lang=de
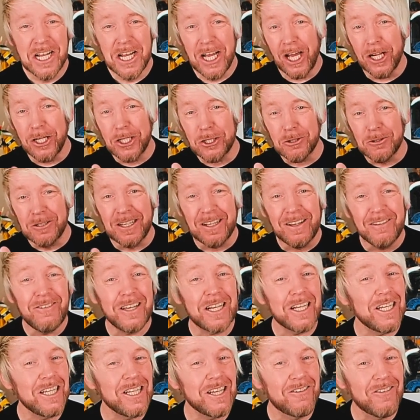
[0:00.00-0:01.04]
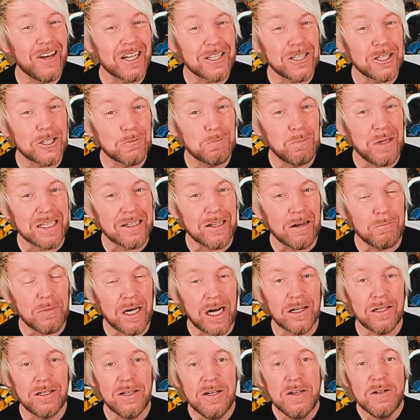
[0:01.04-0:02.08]
Entschuldige, Vicky, ich werde das später
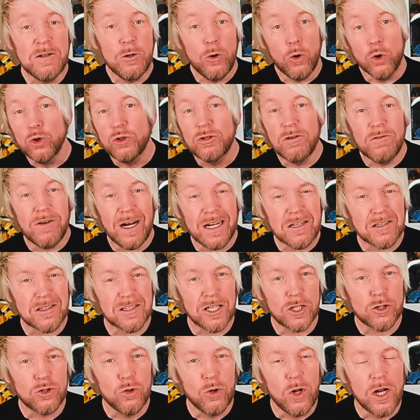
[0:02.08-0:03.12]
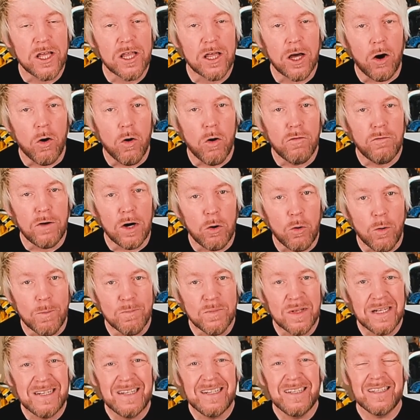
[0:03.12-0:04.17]
machen. Und du weißt natürlich auch
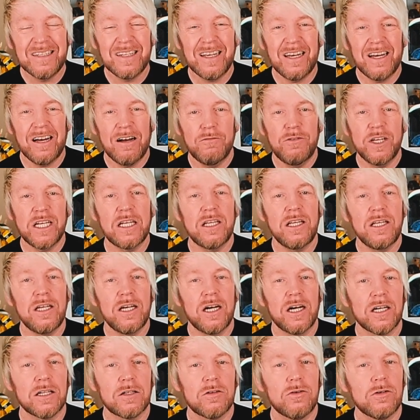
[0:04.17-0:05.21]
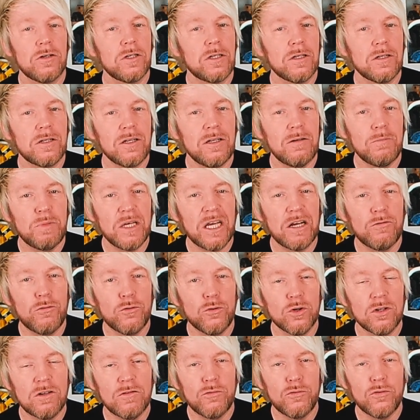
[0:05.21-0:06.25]
warum. Der Vicky hat heute den
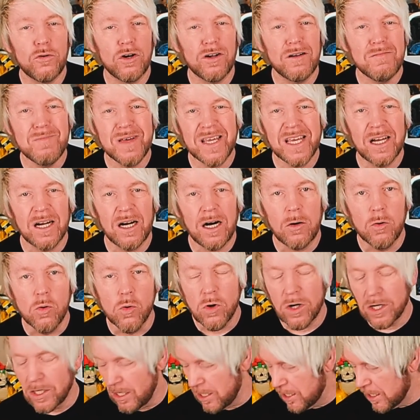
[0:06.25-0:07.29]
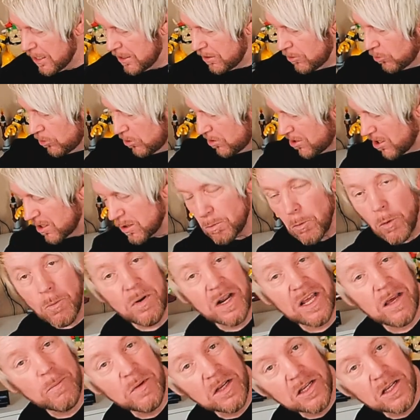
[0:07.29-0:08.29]
Bigfoot von Mega hochgeladen. Und das Problem